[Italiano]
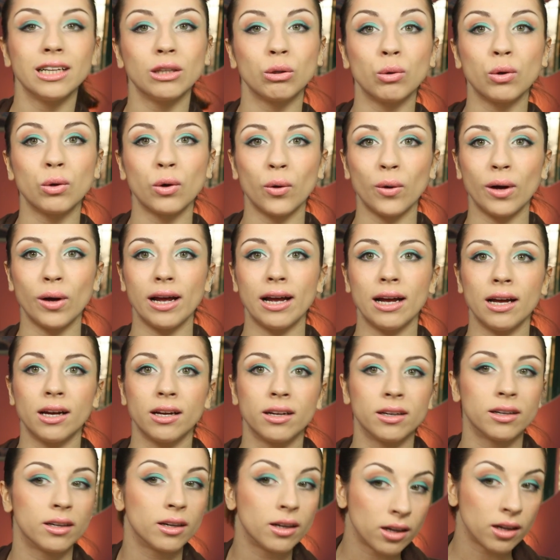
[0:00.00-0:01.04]
il trucco
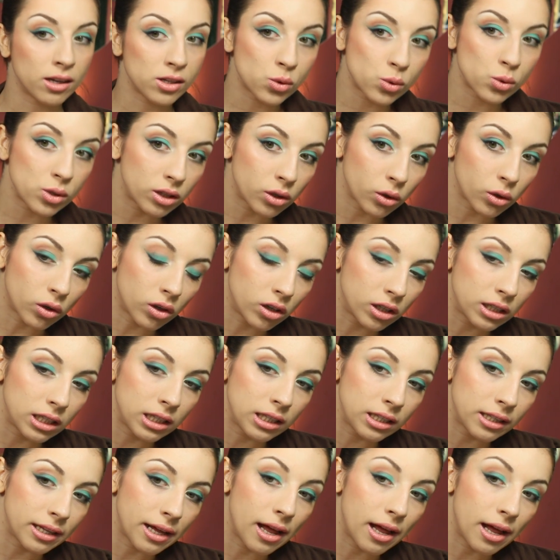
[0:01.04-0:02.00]
è eh, sui toni